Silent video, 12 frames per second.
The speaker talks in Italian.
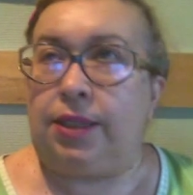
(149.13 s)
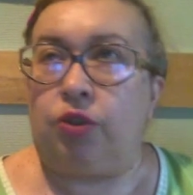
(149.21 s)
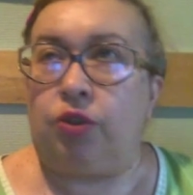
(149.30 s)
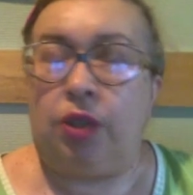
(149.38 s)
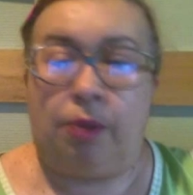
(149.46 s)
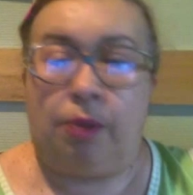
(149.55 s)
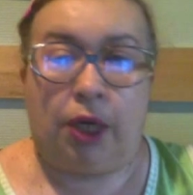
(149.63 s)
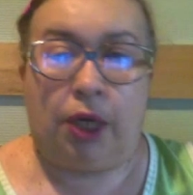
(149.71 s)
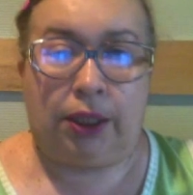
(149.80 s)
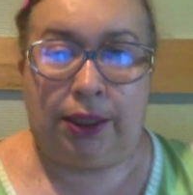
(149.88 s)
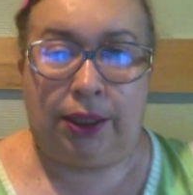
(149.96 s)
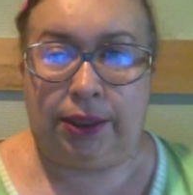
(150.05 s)
sono
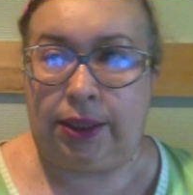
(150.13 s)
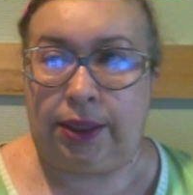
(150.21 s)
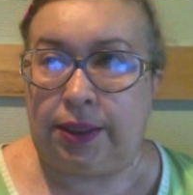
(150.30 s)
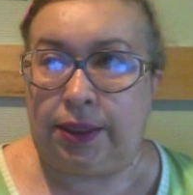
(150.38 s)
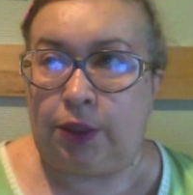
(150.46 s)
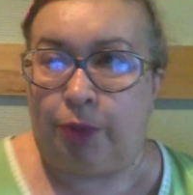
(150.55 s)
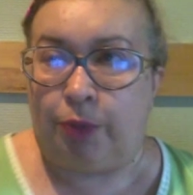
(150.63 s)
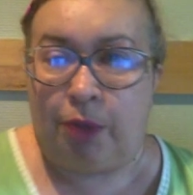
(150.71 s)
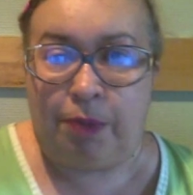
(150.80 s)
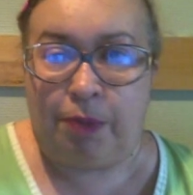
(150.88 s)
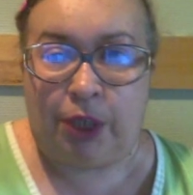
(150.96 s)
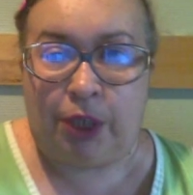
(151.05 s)
innamorata di Tizio, però
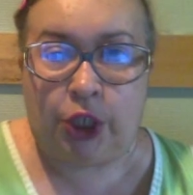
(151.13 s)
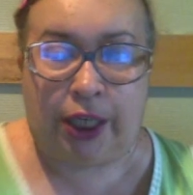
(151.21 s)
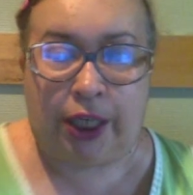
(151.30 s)
mi piace